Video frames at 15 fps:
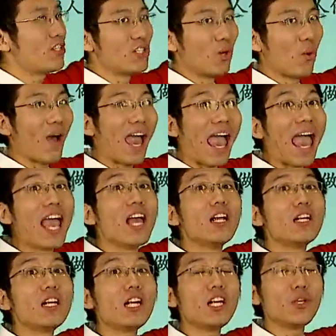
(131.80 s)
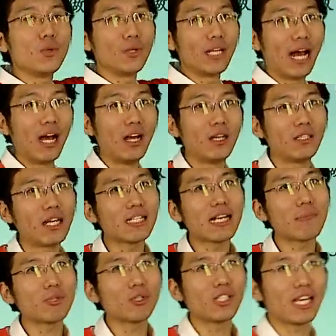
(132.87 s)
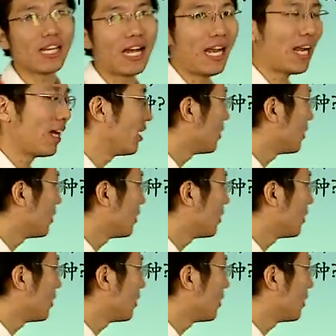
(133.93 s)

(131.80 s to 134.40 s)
只会日语的？那下面就简单了。